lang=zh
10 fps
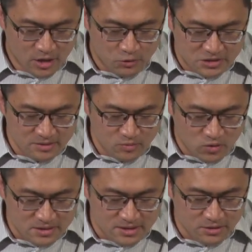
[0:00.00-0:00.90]
于是
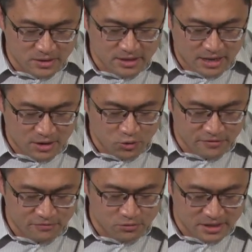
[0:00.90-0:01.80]
摩西回到他岳
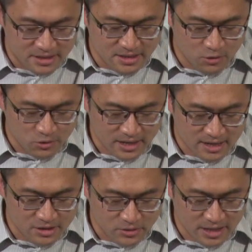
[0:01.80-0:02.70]
父叶特罗那
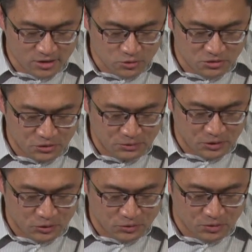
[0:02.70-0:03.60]
里，对他说：“求你
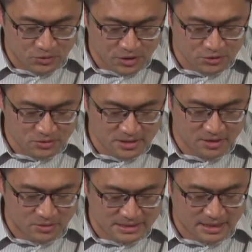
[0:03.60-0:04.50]
容我回去见
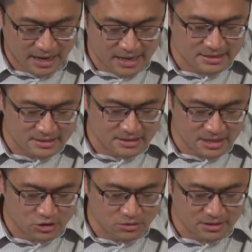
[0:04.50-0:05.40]
我在埃及的
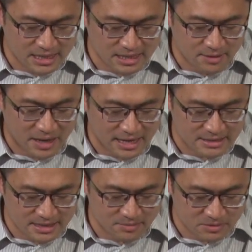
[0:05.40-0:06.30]
弟兄，看他们还
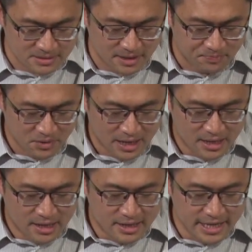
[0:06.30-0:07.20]
在不
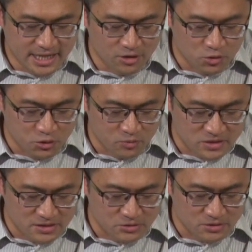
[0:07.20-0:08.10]
在。”叶特罗对摩
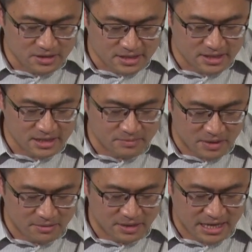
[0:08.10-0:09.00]
西说：“你可以
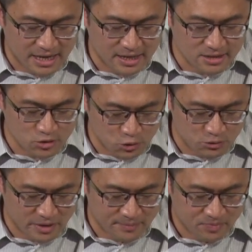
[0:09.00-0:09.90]
平平安安的去
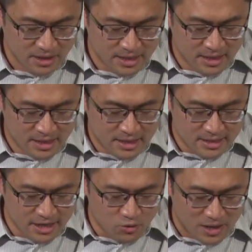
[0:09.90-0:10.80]
吧。”
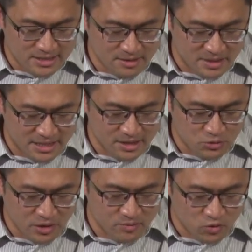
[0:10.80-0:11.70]
耶和华在米店
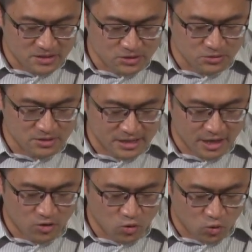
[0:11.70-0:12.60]
对摩西说：“你
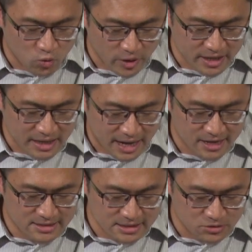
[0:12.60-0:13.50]
要回
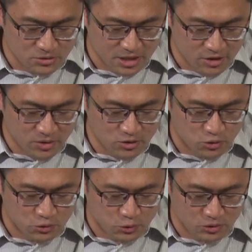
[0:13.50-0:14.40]
埃及去，因为
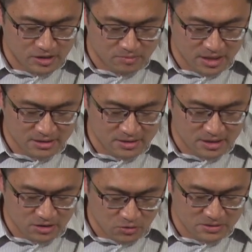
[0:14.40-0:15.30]
寻索你命的
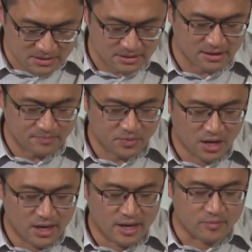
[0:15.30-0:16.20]
人都死
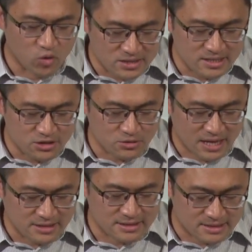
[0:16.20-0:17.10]
了。”摩西就
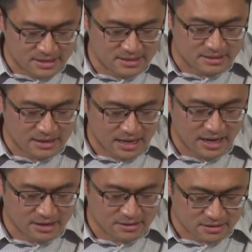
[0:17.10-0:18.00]
带着妻子和
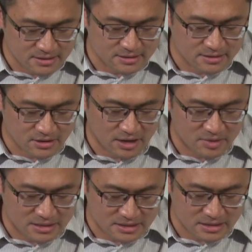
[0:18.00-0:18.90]
两个儿子，叫他
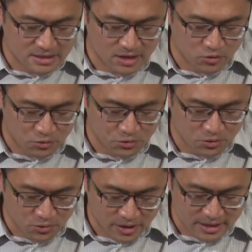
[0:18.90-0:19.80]
们骑上驴
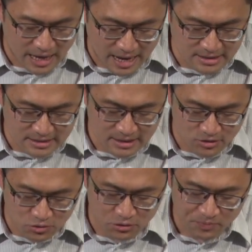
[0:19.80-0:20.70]
回埃及地
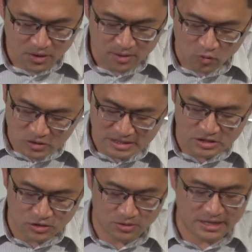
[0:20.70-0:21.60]
去。摩西
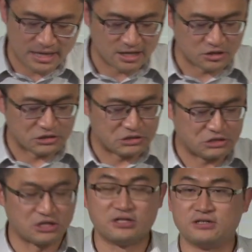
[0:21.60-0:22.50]
手里拿着
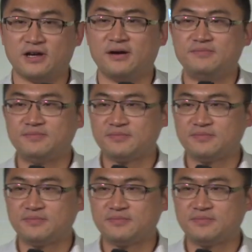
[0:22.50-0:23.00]
神的杖，